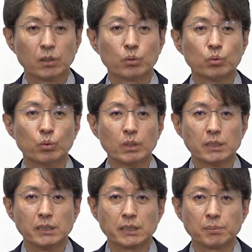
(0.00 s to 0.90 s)
9월
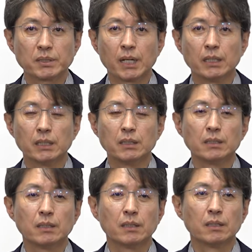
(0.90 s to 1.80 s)
24일
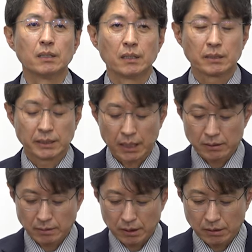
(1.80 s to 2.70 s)

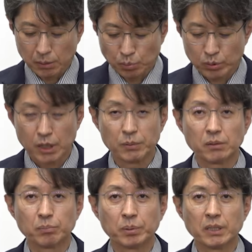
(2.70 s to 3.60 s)
제안서가
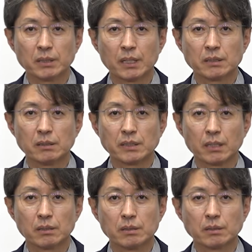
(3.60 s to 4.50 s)
접수되면 평가
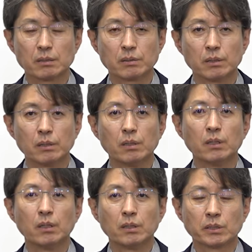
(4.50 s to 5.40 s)
절차를 거쳐서
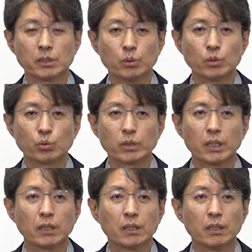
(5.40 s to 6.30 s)
10월
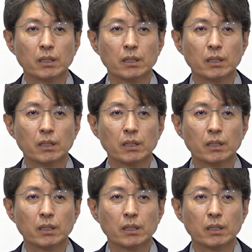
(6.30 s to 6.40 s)
중에